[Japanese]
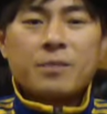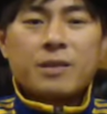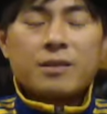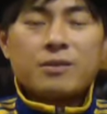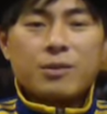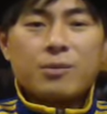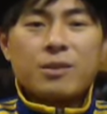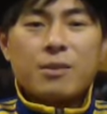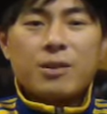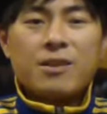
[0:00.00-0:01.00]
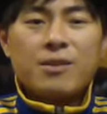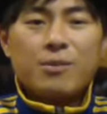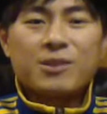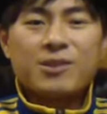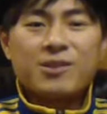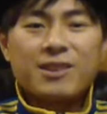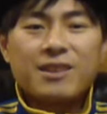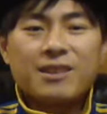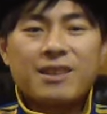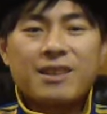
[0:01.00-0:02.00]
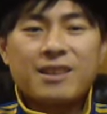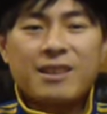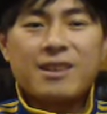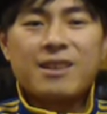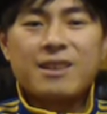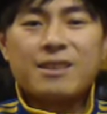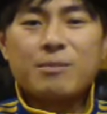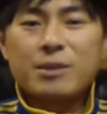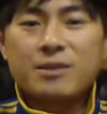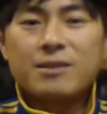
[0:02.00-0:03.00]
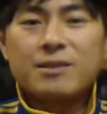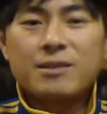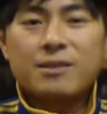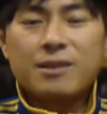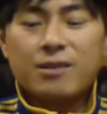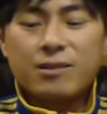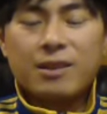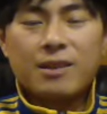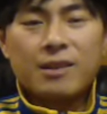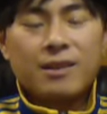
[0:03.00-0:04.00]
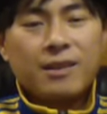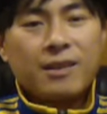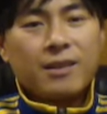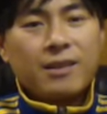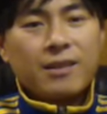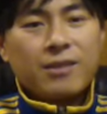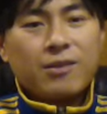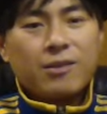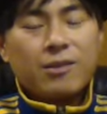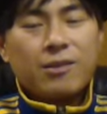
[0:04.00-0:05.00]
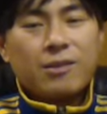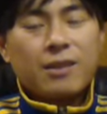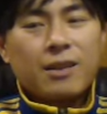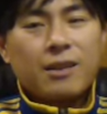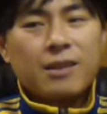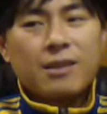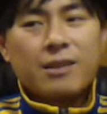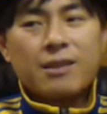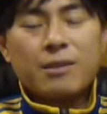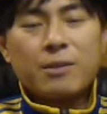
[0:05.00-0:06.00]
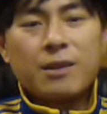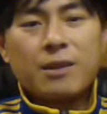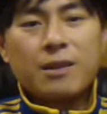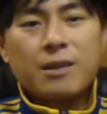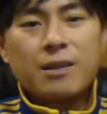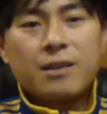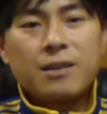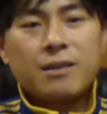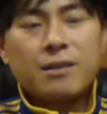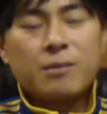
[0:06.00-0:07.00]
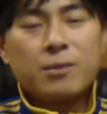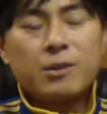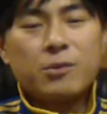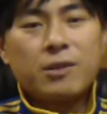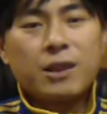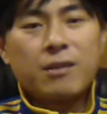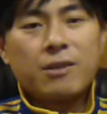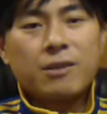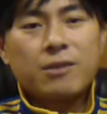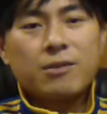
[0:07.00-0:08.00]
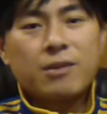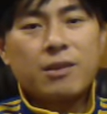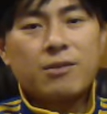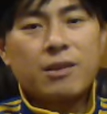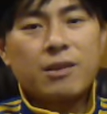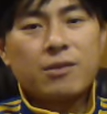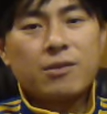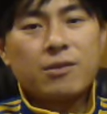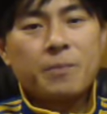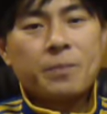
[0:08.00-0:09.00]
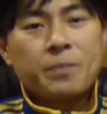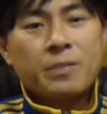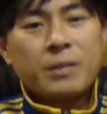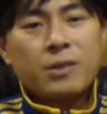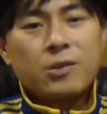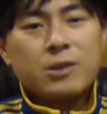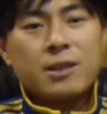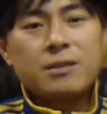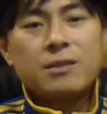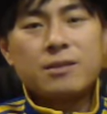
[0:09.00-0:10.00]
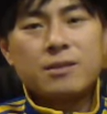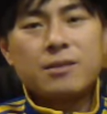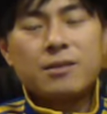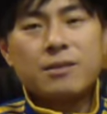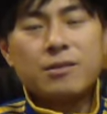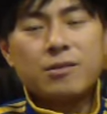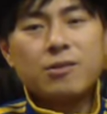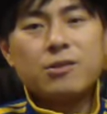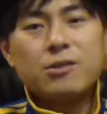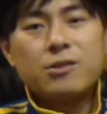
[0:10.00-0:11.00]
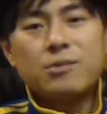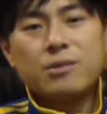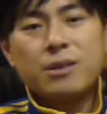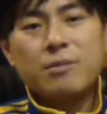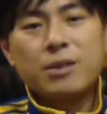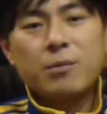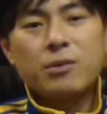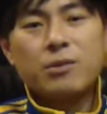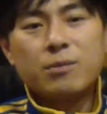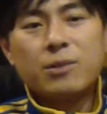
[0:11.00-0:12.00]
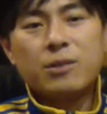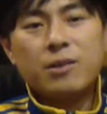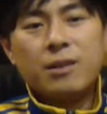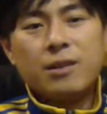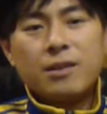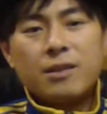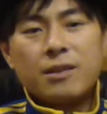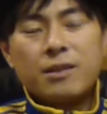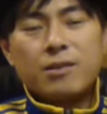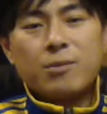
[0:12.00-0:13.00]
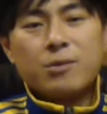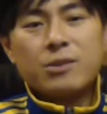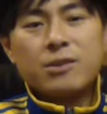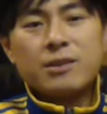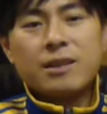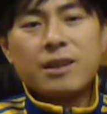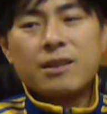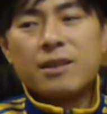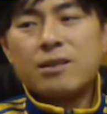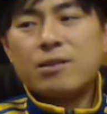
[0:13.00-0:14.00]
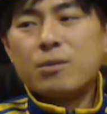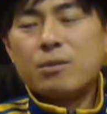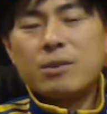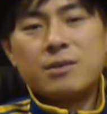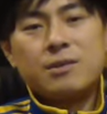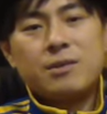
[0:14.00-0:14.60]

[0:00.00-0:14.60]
それもたまに面白いから聞いてたりしますなのでこうなんか暇で見るもんないわっていう時にはこの都市伝説を YouTube で見てみるのも面白いんじゃないかなと思います